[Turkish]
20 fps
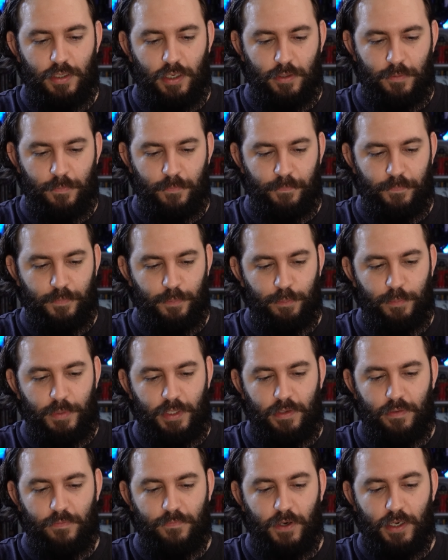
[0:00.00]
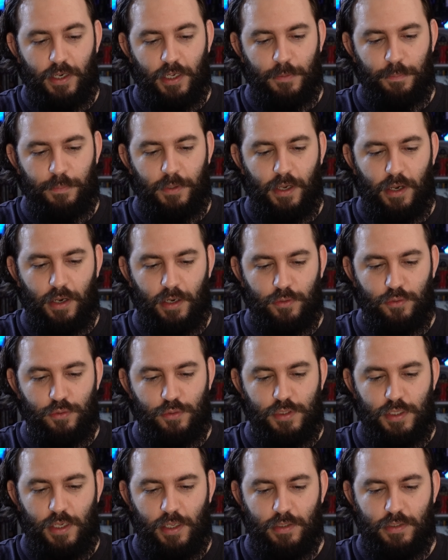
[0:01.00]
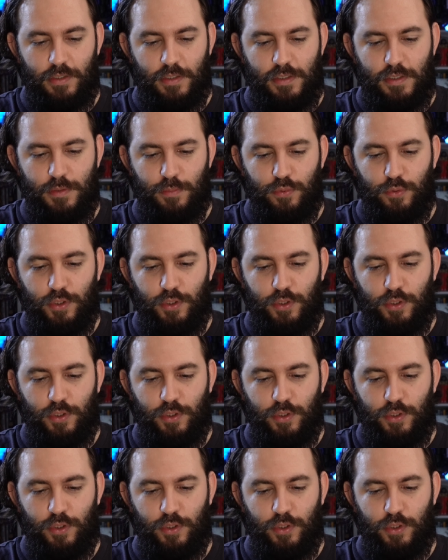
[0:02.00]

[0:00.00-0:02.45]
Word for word: Heh, bir, fakat bir haydut saldırısı